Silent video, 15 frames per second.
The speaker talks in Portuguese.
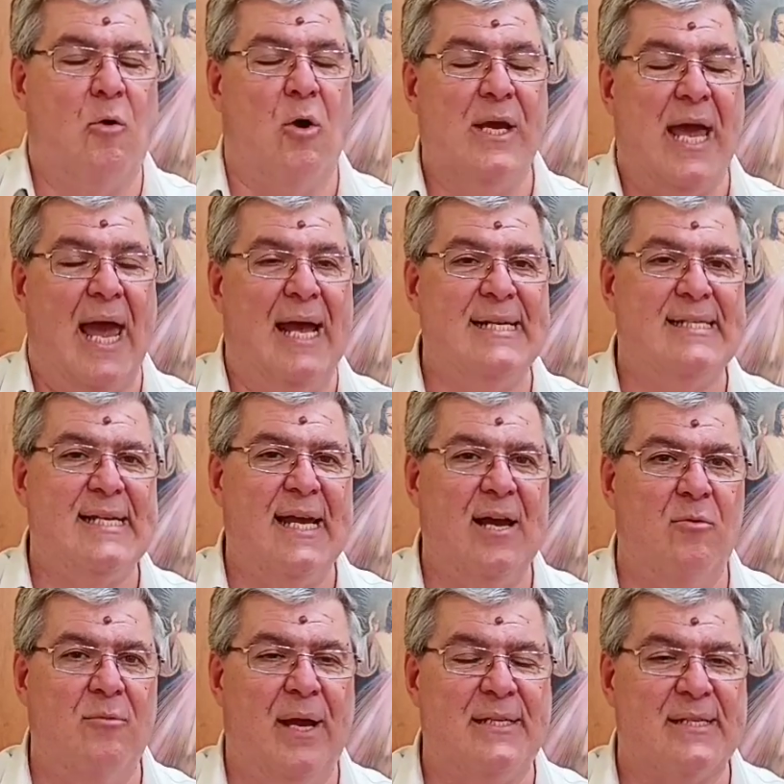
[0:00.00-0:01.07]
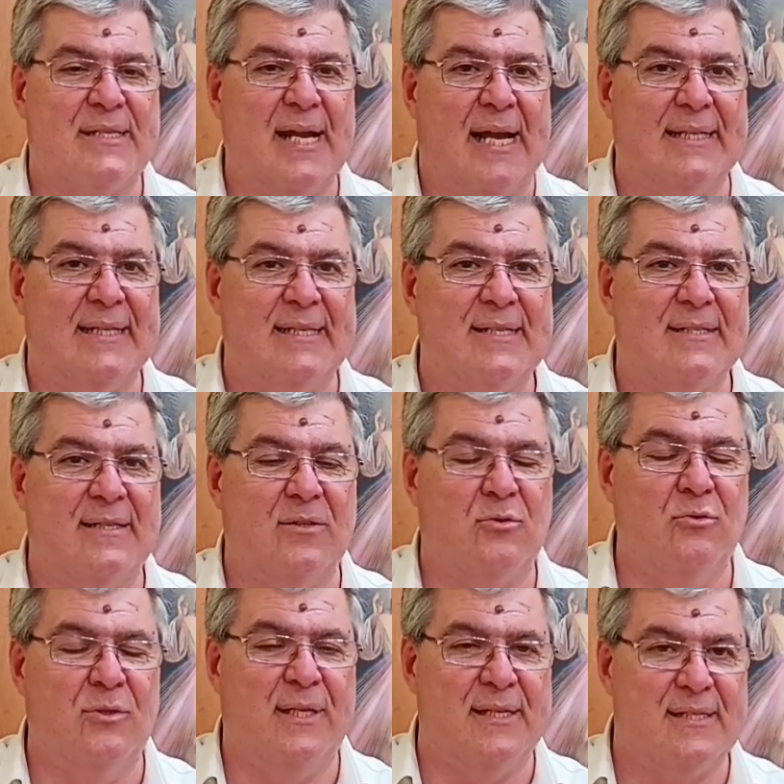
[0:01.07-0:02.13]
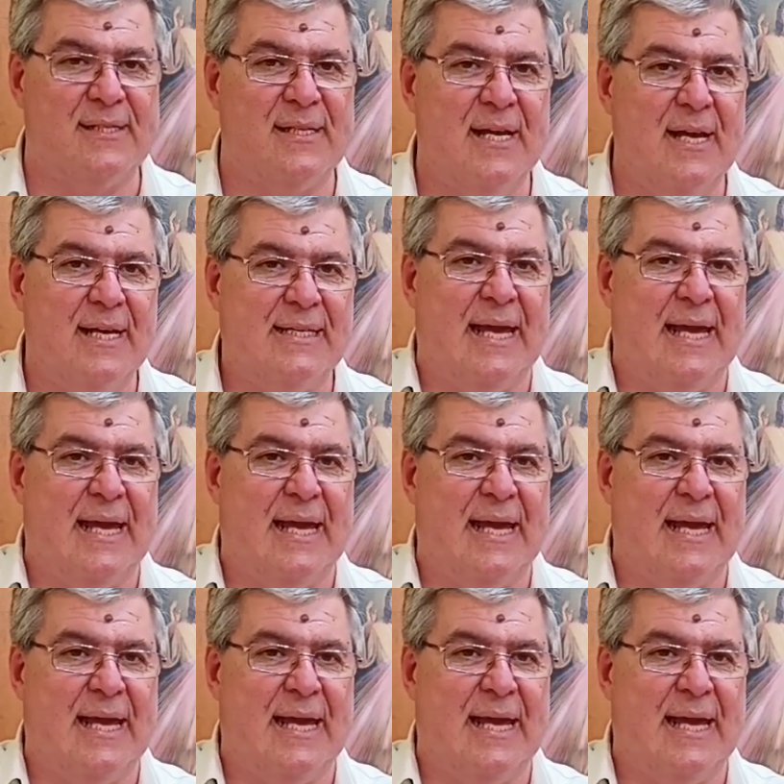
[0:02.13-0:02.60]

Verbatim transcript: conhece realmente as Sagradas Escrituras,